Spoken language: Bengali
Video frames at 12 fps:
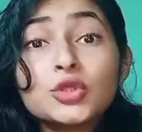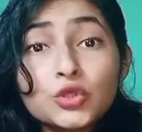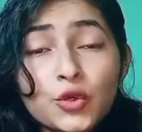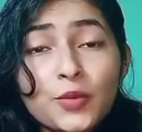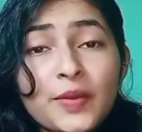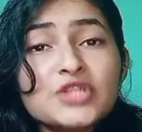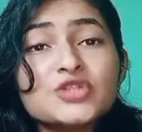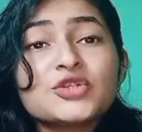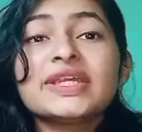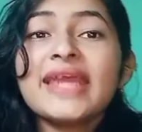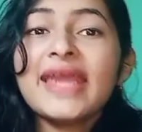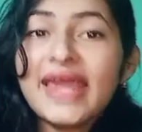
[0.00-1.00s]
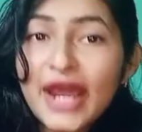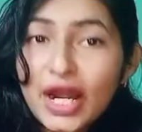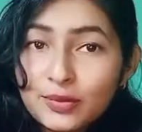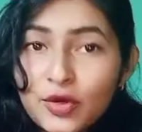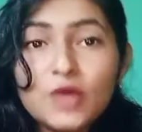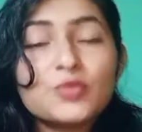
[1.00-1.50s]
তোমার যদি হেয়ার
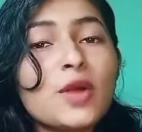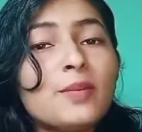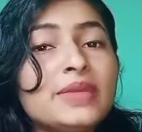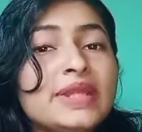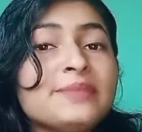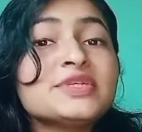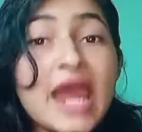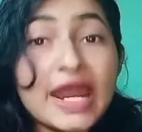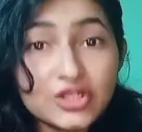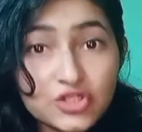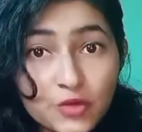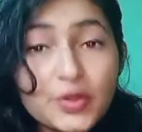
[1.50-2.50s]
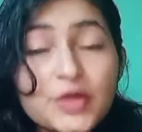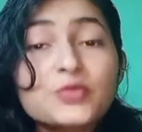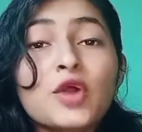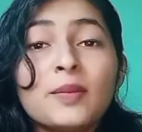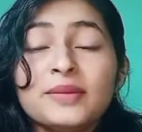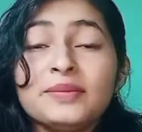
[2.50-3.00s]
ফল প্রবলেম ড্যান্ড্রপের
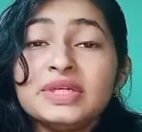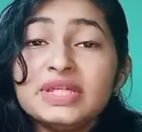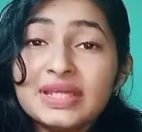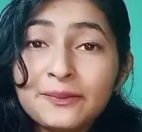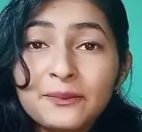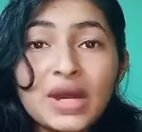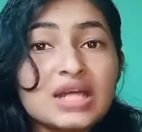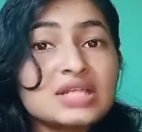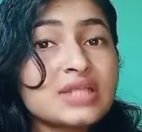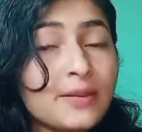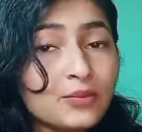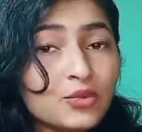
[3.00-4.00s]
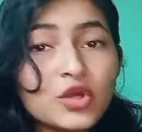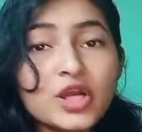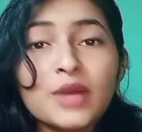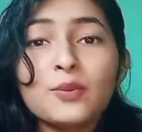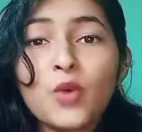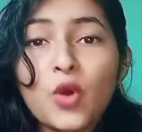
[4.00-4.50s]
প্রবলেম কিংবা শ্যাম্পু করার
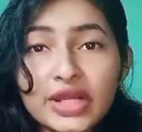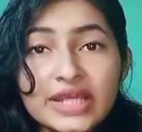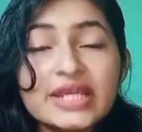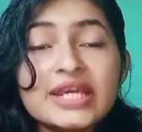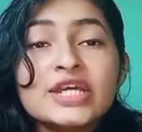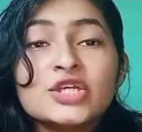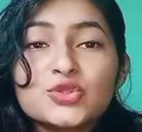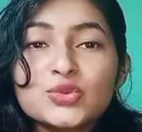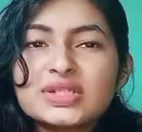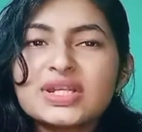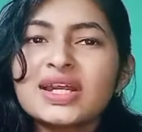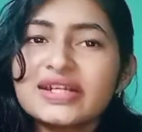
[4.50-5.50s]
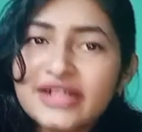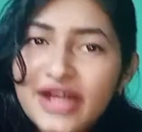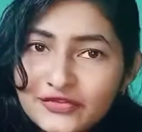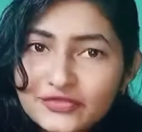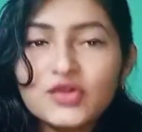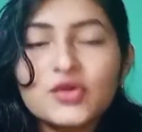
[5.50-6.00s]
পরে চুলটা
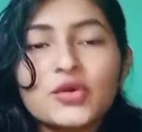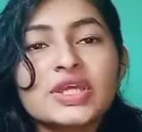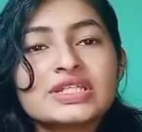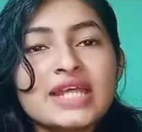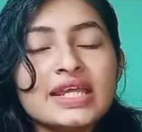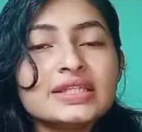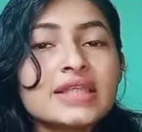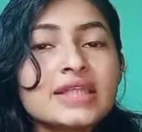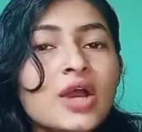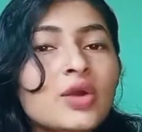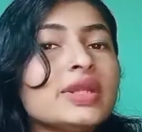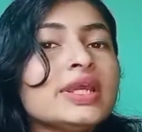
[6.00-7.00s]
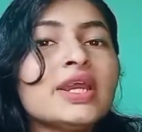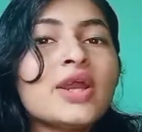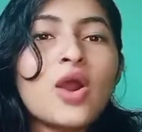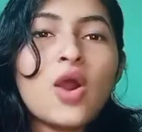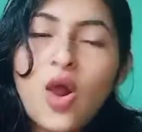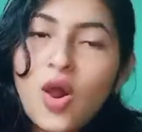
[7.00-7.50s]
রাফ হয়ে যায় তাহলে
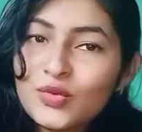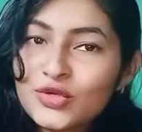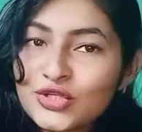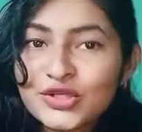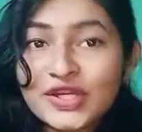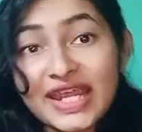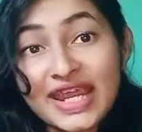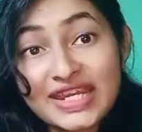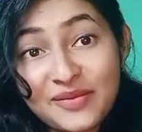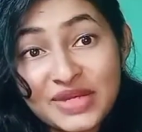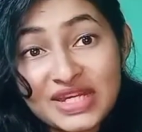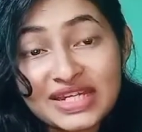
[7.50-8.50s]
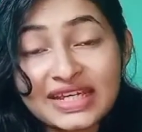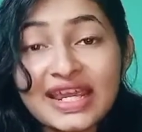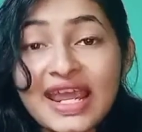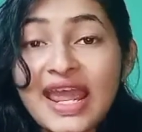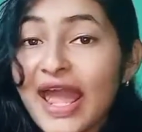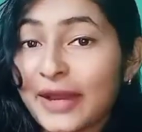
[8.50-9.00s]
অবশ্যই এই রেমিডিটাকে
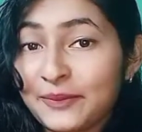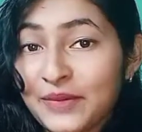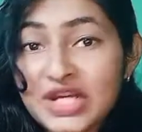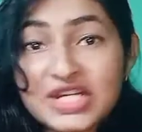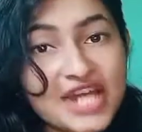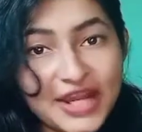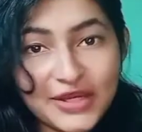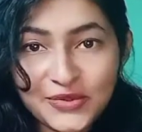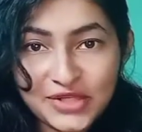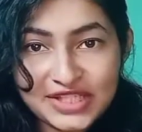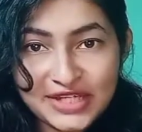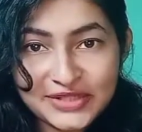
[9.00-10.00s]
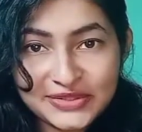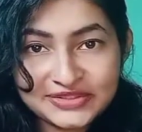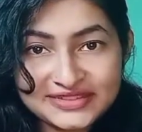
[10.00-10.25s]
একবার ট্রাই করে দেখো